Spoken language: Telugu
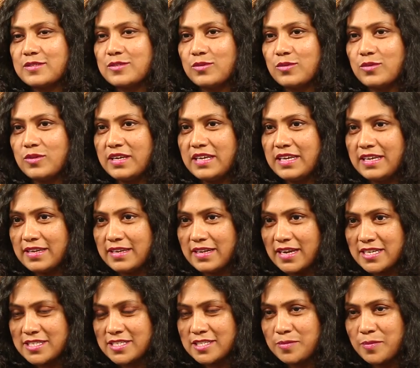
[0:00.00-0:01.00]
సో ఈ
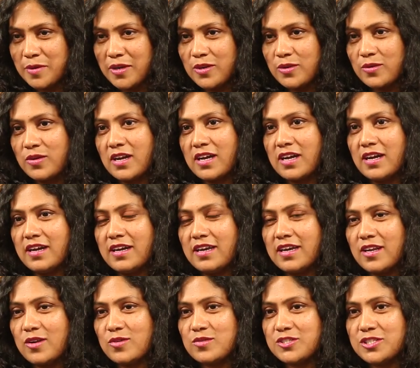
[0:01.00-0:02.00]
రాష్ట్ర పండుగగా
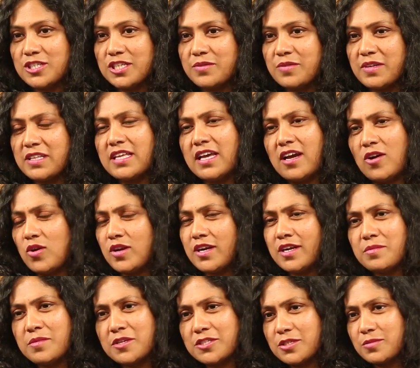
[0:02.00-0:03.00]
అనౌన్స్ చేయడం అనేది
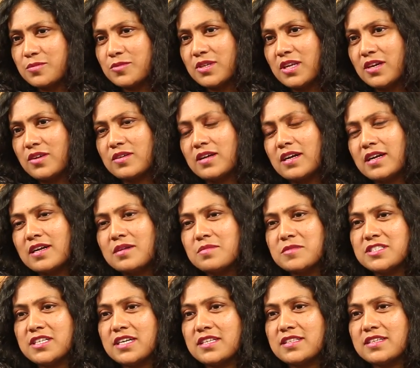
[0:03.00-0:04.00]
ఆల్రెడీ మీరు చెప్తున్నారు
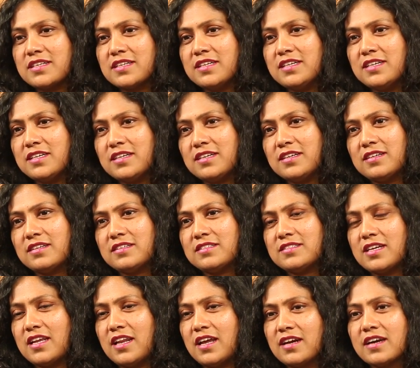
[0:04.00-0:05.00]
గంగమ్మ జాతరని
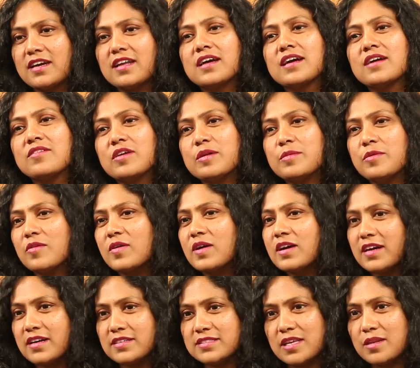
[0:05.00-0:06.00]
చాలా అంగరంగ
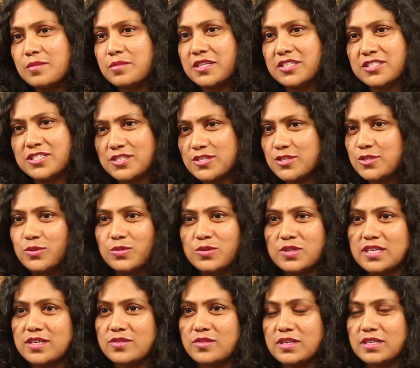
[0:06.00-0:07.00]
వైభవంగా సెలబ్రేట్ చేస్తూ
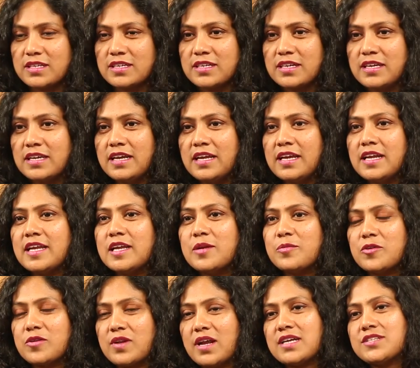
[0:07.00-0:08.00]
ఉంటారు అని
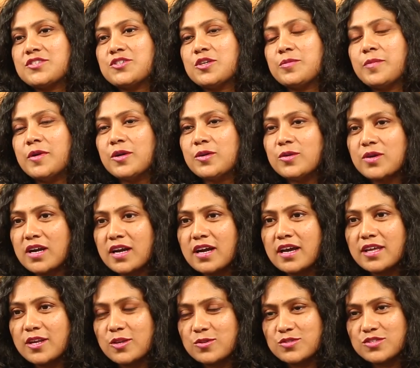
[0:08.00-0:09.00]
ఇప్పుడు రాష్ట్ర
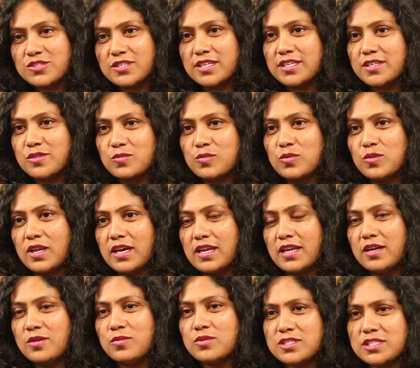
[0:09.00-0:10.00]
పండుగగా అనౌన్స్ చేయటం
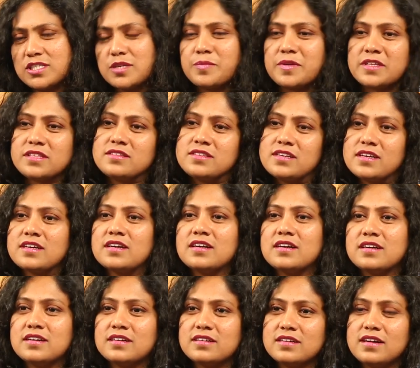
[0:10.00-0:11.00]
మూలాన వచ్చే ప్రత్యేక
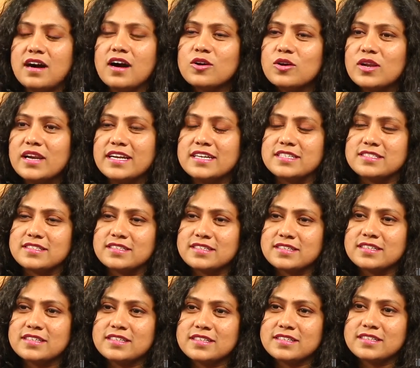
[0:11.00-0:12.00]
హంగులు ఏంటి సార్